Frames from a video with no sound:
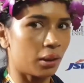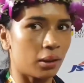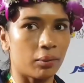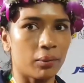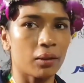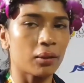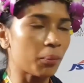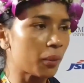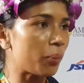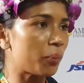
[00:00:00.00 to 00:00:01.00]
आई मीन
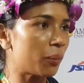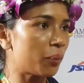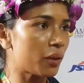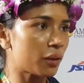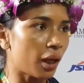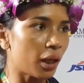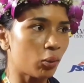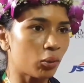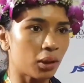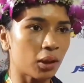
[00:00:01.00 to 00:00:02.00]
सबके अपने अपने स्टाइल
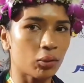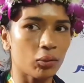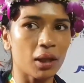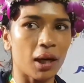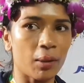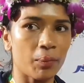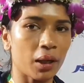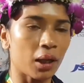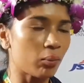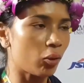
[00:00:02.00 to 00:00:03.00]
होते हैं तो यहाँ पे
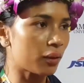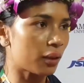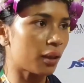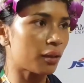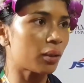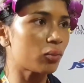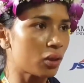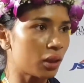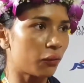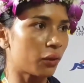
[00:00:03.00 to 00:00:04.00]
हर बॉक्सर के साथ
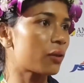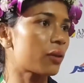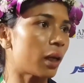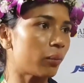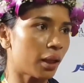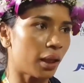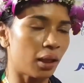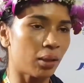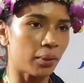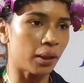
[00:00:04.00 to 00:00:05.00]
मुझे डिफरेंट स्टाइल में खेलना